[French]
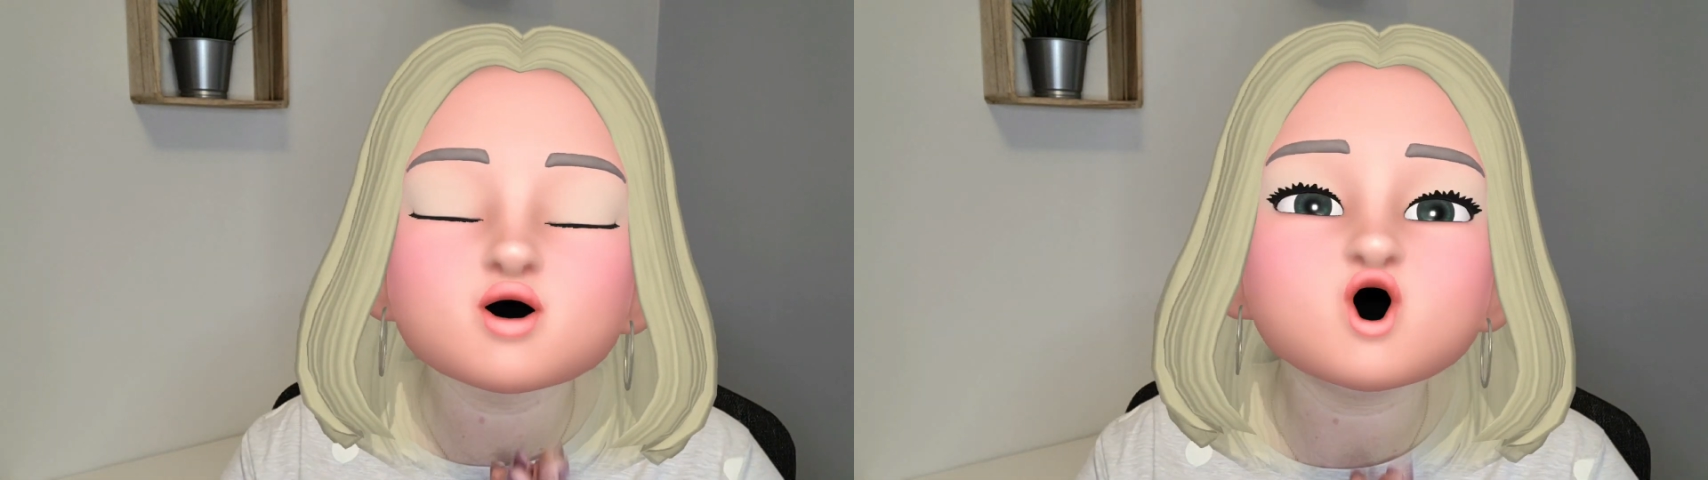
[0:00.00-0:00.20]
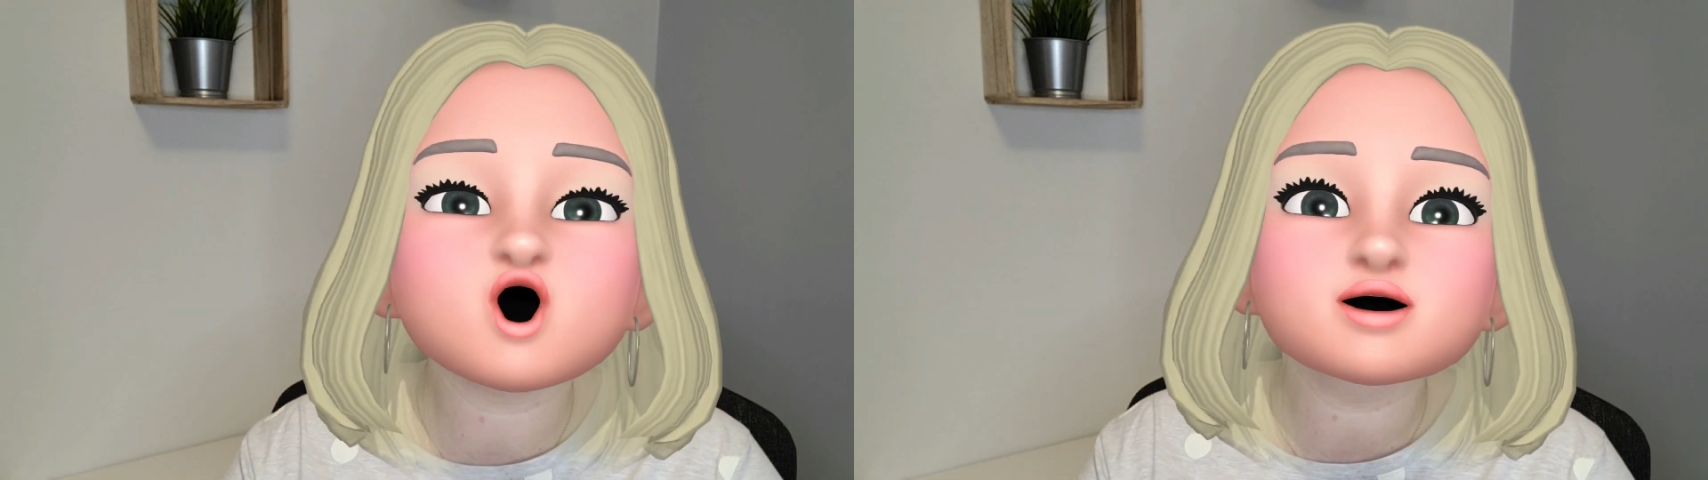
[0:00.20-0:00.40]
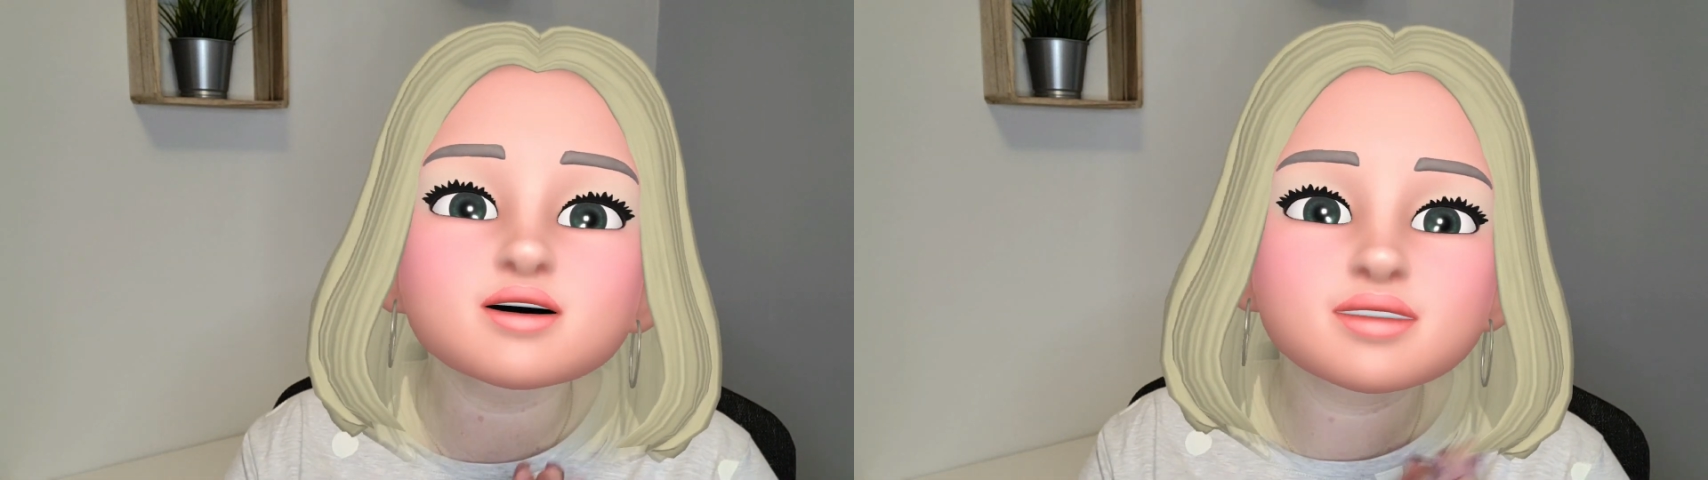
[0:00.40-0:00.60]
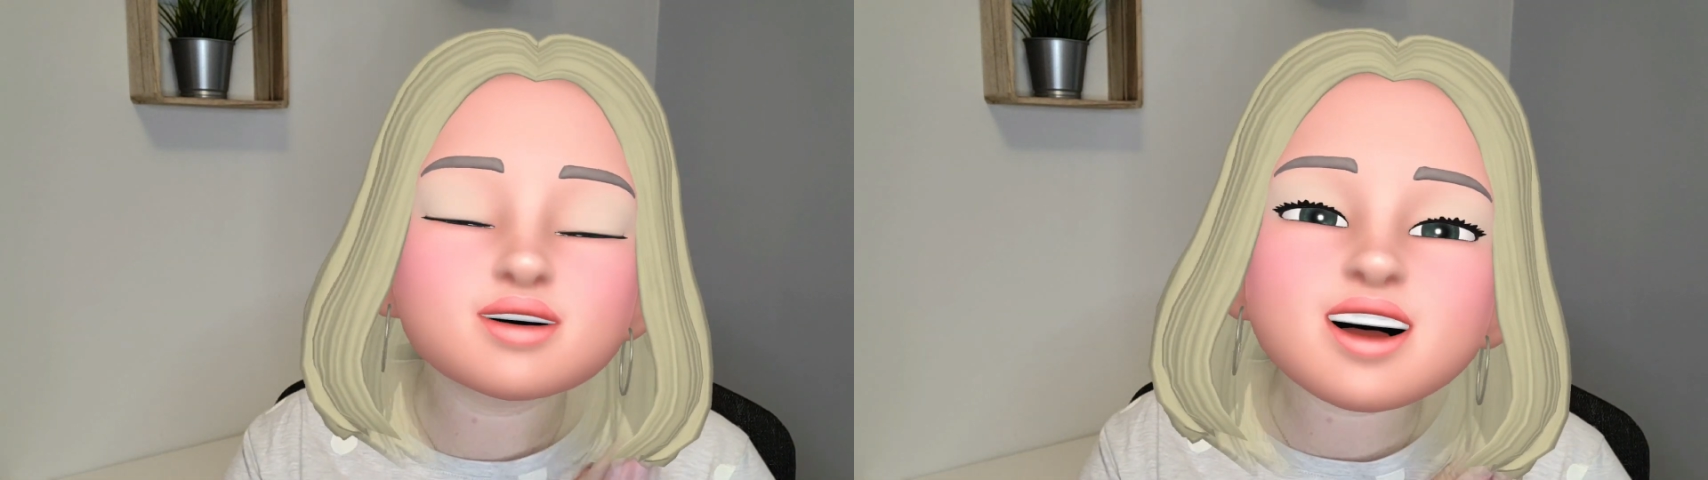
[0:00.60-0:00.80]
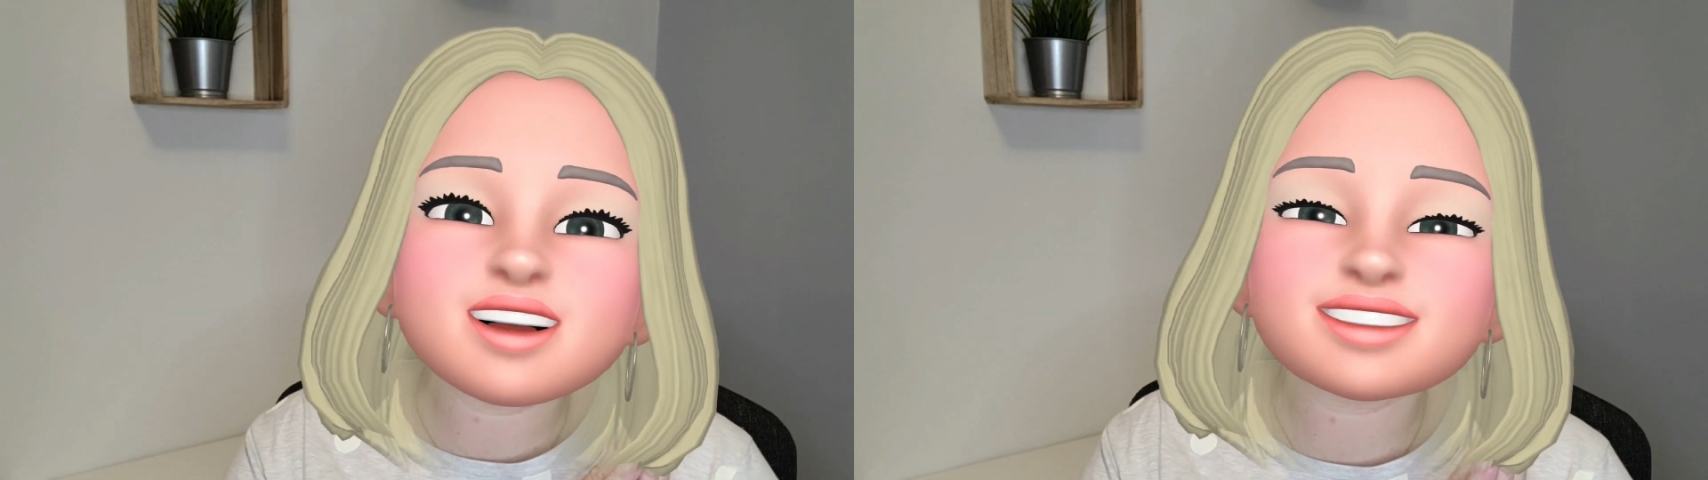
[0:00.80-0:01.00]
grande
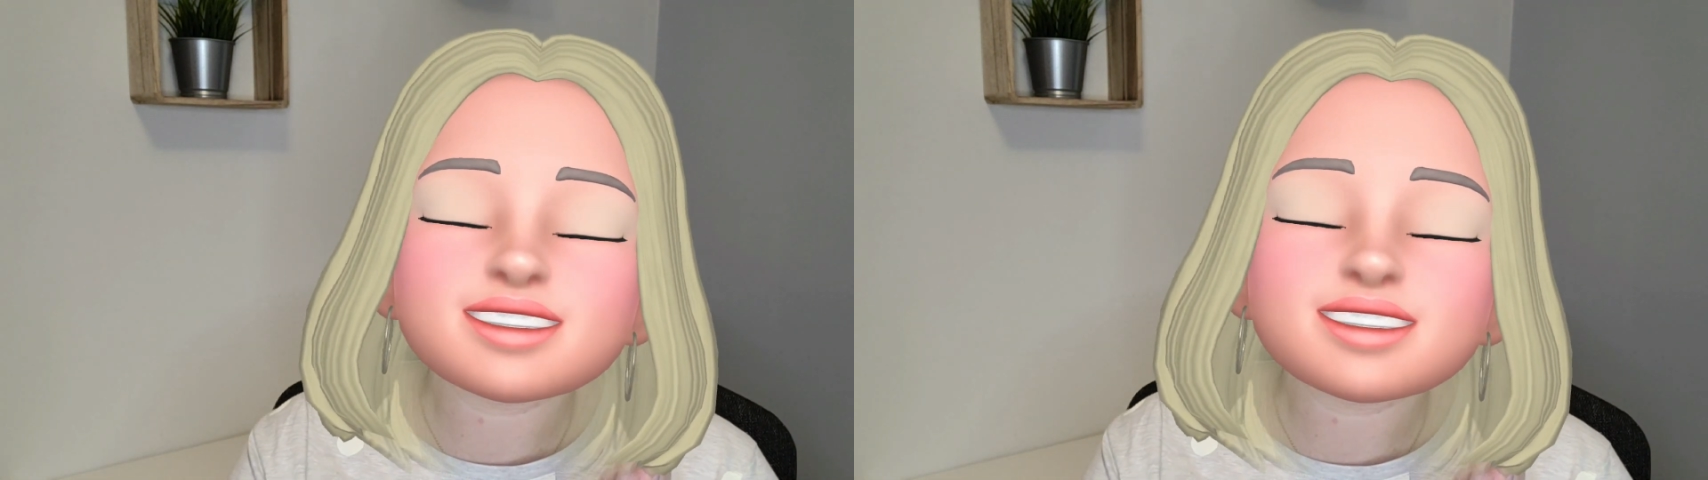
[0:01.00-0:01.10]
nouvelle,